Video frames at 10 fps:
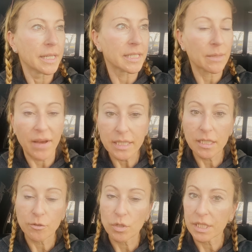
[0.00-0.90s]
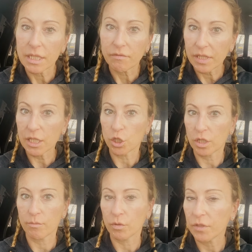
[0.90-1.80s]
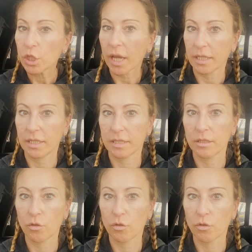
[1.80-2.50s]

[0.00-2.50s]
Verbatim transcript: deshalb weiß ich natürlich nicht, wie schlimm und wie schrecklich das in